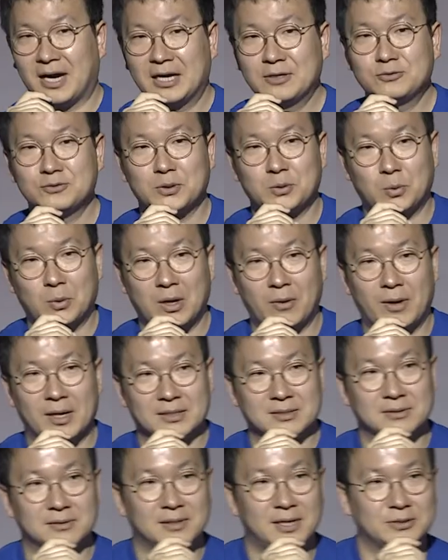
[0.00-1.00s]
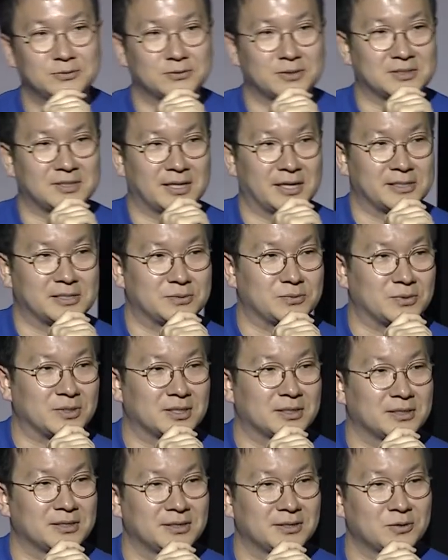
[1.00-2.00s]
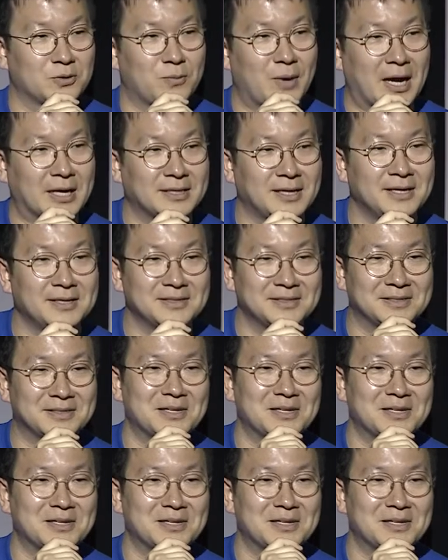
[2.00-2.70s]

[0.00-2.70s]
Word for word: 한국에 돌아와서 한국에서 나왔습니다그 막내는